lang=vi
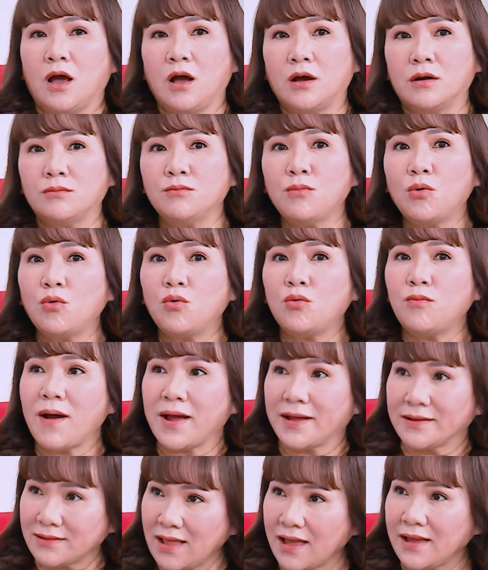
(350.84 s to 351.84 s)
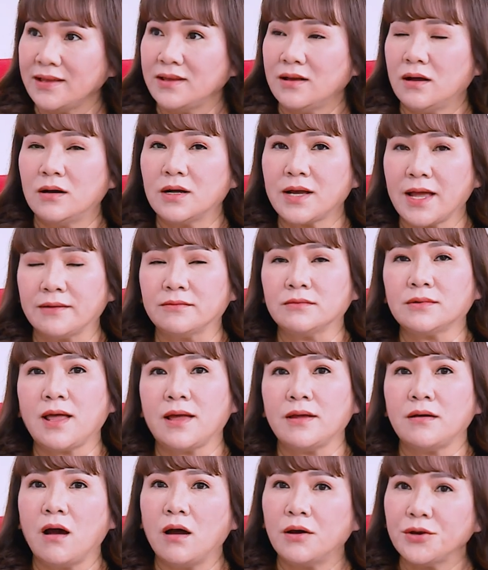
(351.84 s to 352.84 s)
ở mu bàn tay, ở cẳng tay,
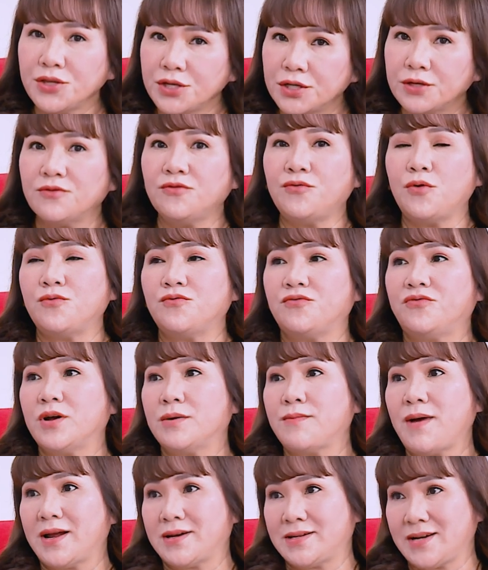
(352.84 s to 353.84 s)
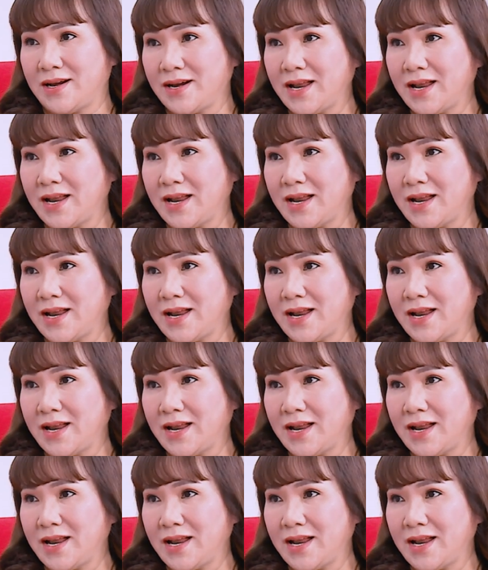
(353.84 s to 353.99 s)
ở những vùng phơi bày ra